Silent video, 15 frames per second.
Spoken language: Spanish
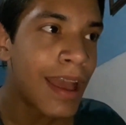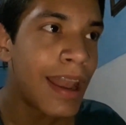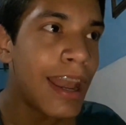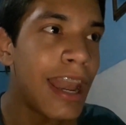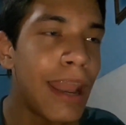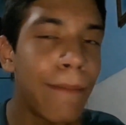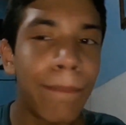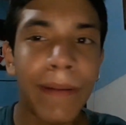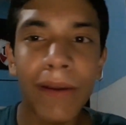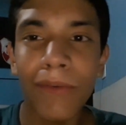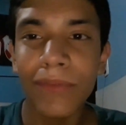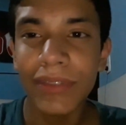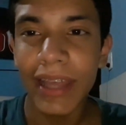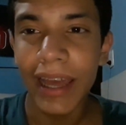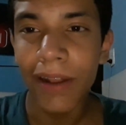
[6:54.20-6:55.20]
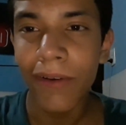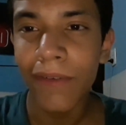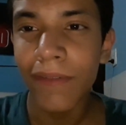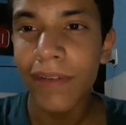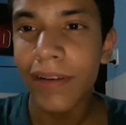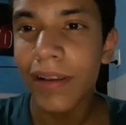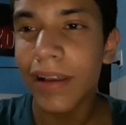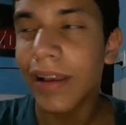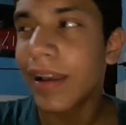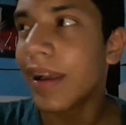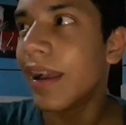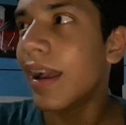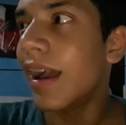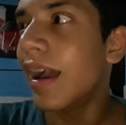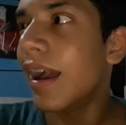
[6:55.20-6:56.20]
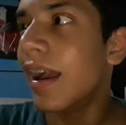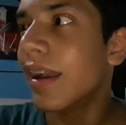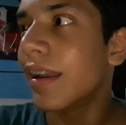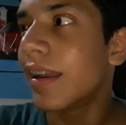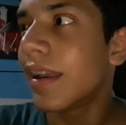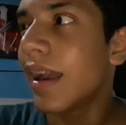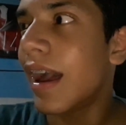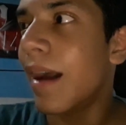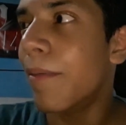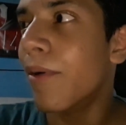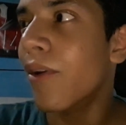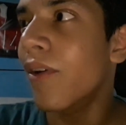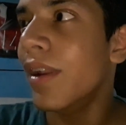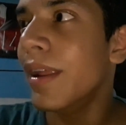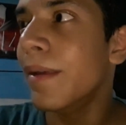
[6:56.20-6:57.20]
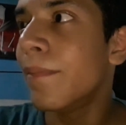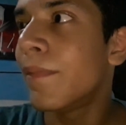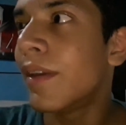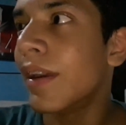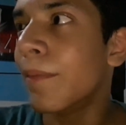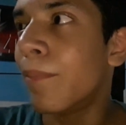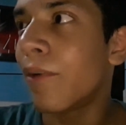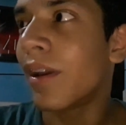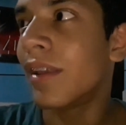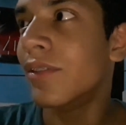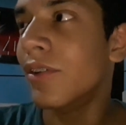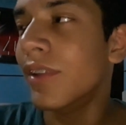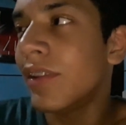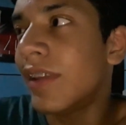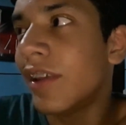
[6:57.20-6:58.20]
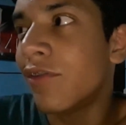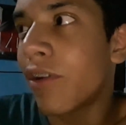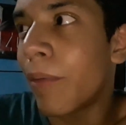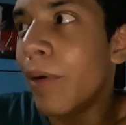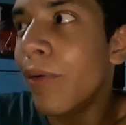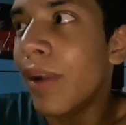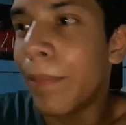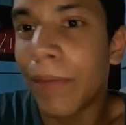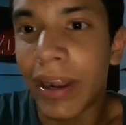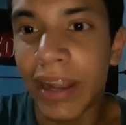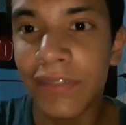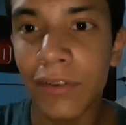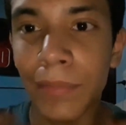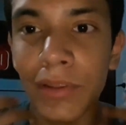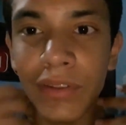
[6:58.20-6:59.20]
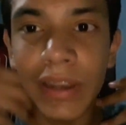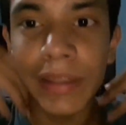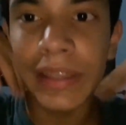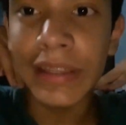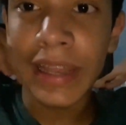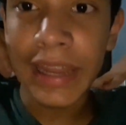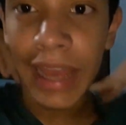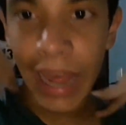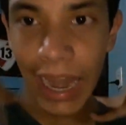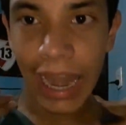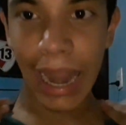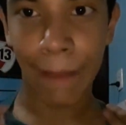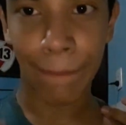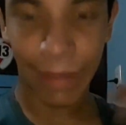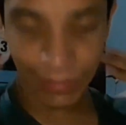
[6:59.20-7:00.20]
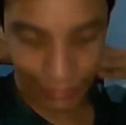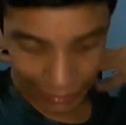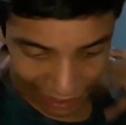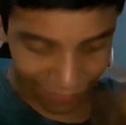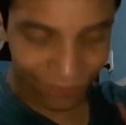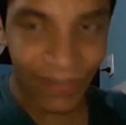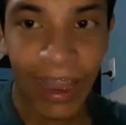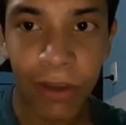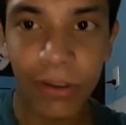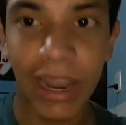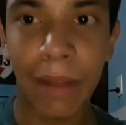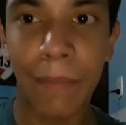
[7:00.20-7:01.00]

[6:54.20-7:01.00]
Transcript: le preguntaron a Broly que por dónde está su armadura, porque en ese momento solamente tenía la parte de abajo de la